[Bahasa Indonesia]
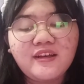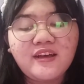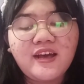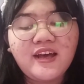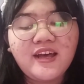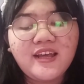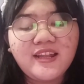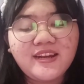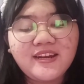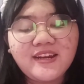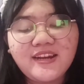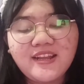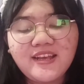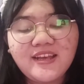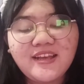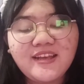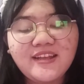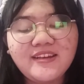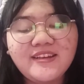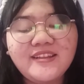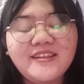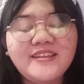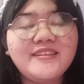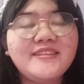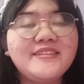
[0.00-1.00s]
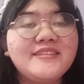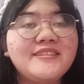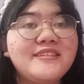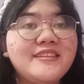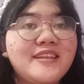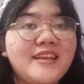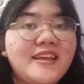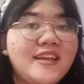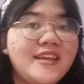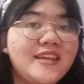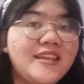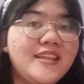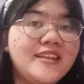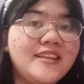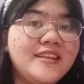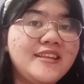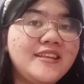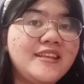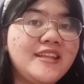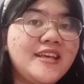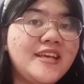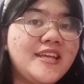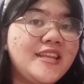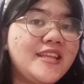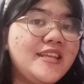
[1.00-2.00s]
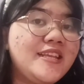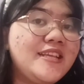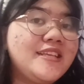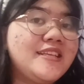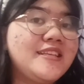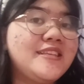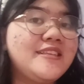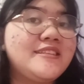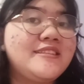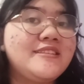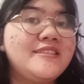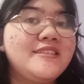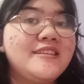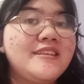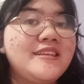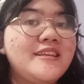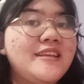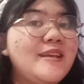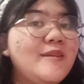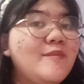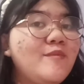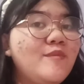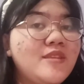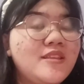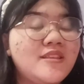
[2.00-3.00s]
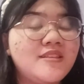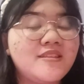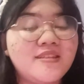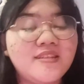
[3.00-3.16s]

karena desain dari si gamenya